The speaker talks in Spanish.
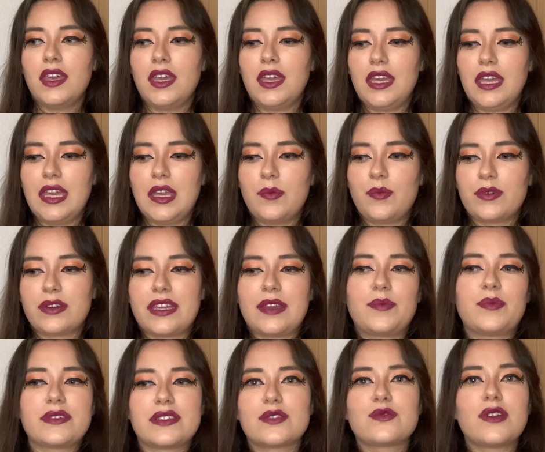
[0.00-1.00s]
Eh, porque
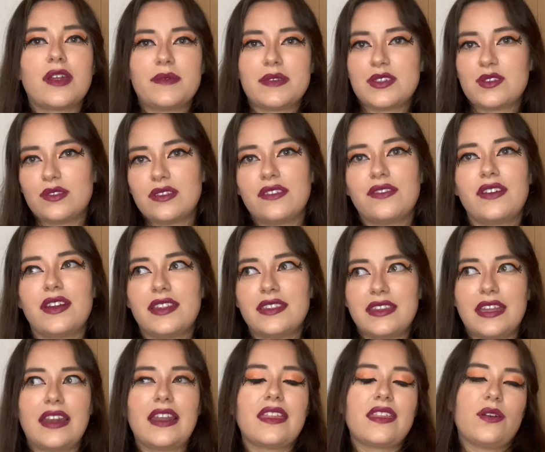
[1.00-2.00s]
pues es una visión diferente
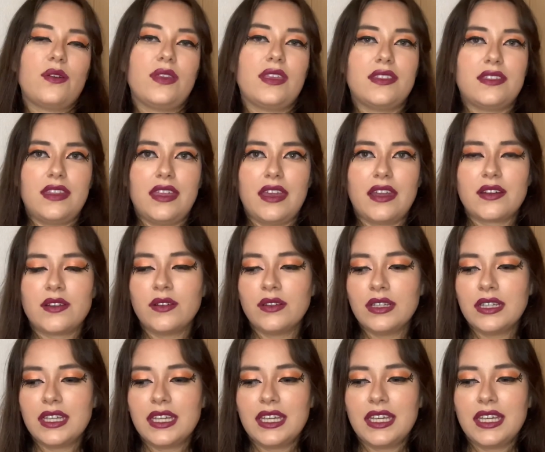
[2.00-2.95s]
a la de hoy en día, ¿no?